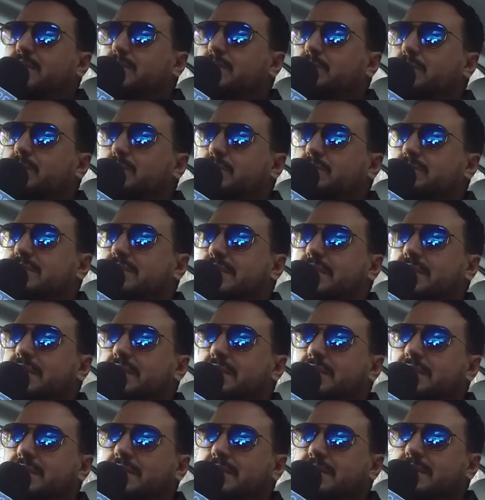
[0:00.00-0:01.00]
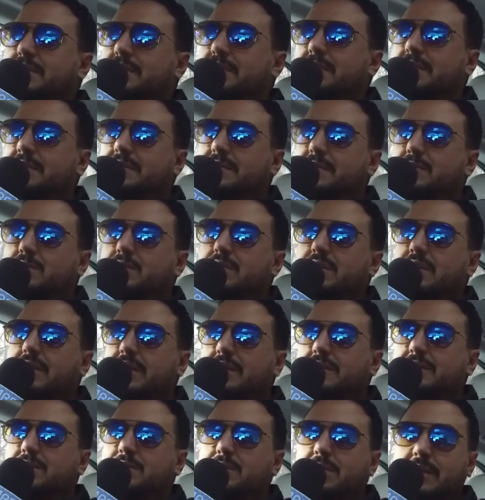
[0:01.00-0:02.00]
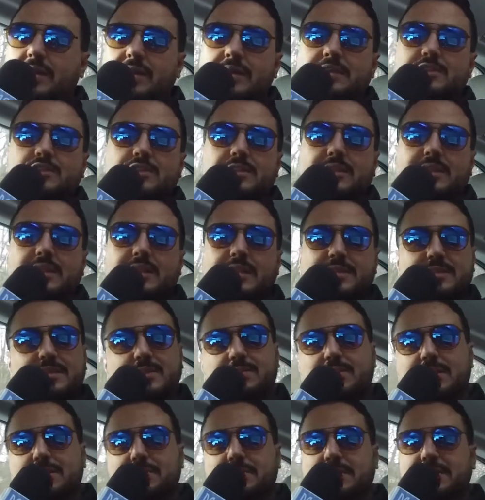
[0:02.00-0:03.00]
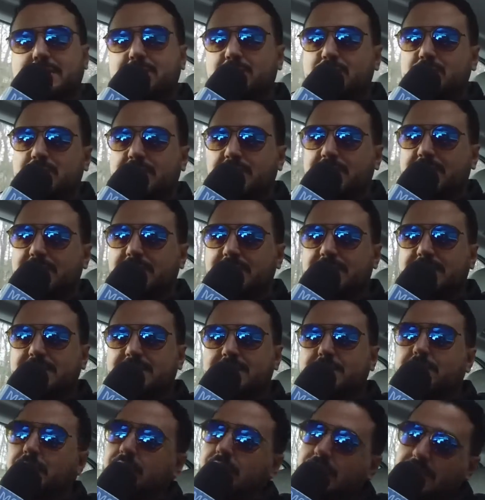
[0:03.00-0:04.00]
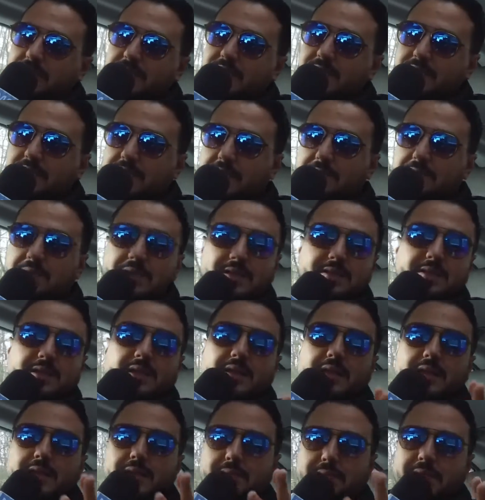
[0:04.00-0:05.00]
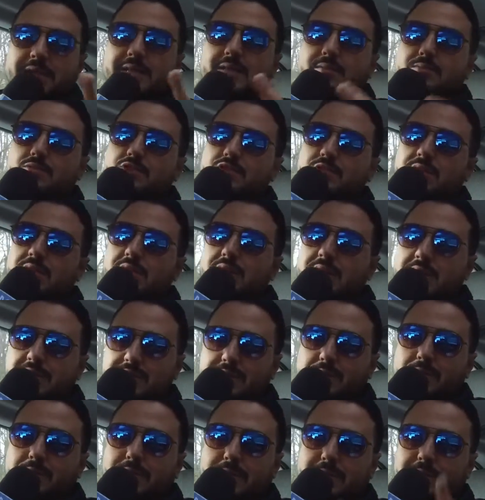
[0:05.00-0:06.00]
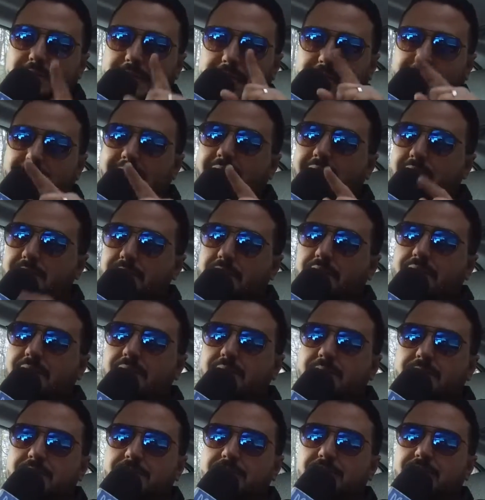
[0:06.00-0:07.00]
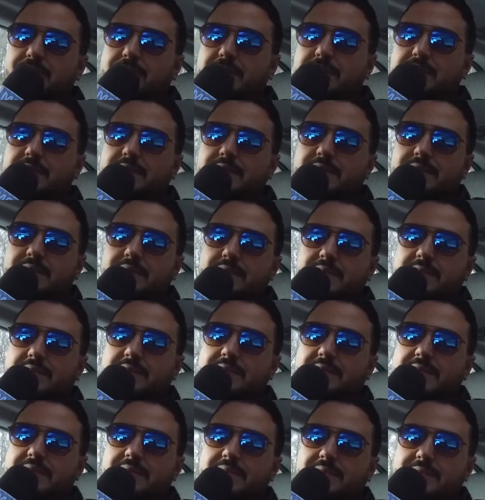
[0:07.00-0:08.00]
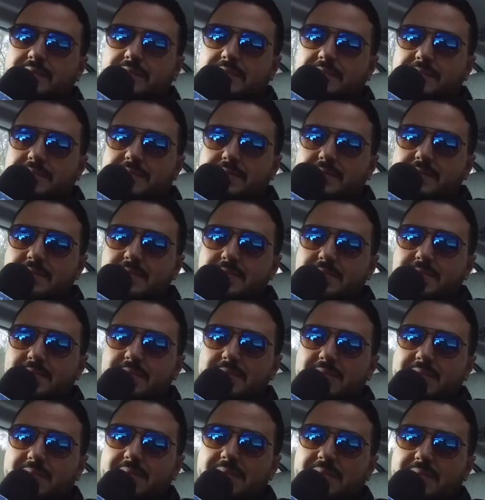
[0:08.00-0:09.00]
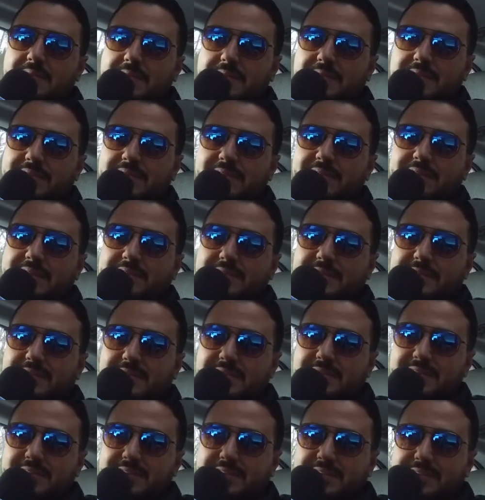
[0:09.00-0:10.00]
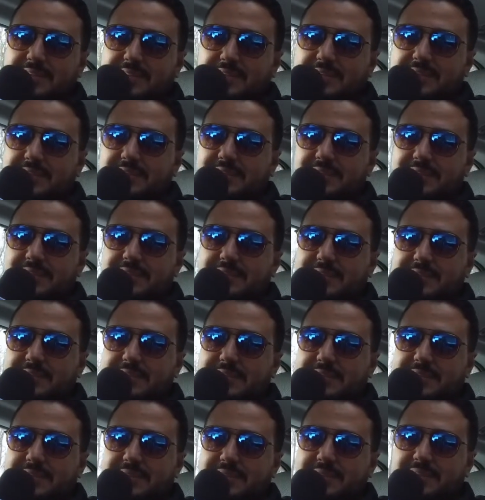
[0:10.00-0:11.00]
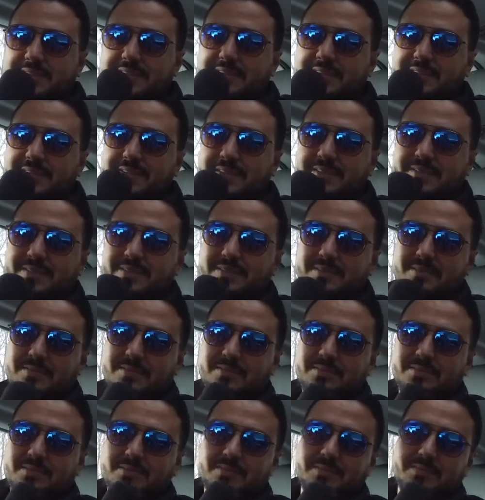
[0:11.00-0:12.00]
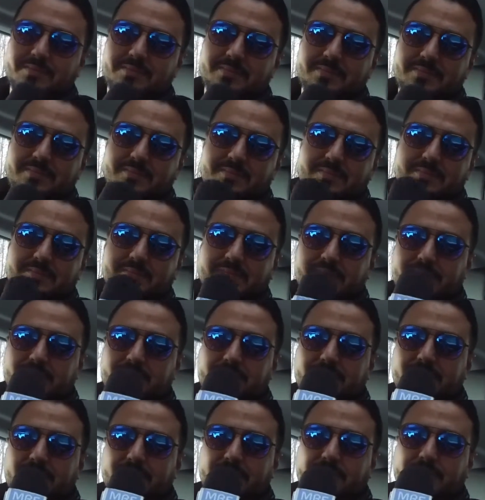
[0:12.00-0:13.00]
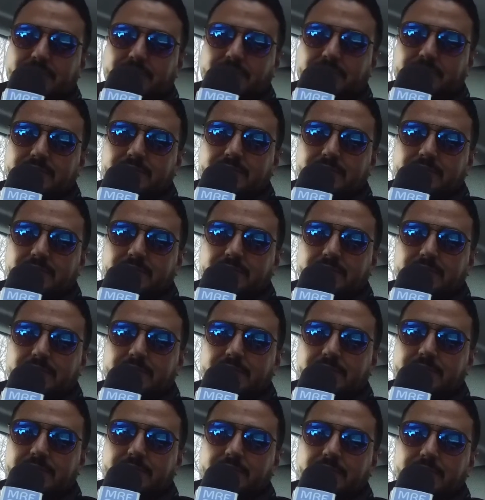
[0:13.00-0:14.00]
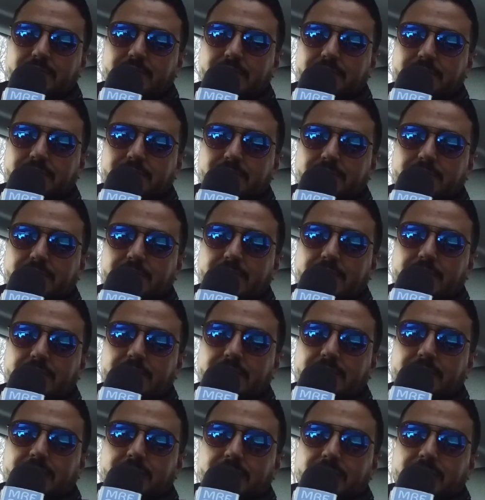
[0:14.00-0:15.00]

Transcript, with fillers: بروكسل آه، نقدر نقول لك عندي وقيله شي ثلاثه ولا اربعه المشاركات بهذه يمكن اربعه المشاركات هذه يمكن هي الرابعه اوكي اه, آه، ابار هولندا والدول الاخرين اللي دزتيهم احسن دوله كيعجبك الجمهور ديالها صراحه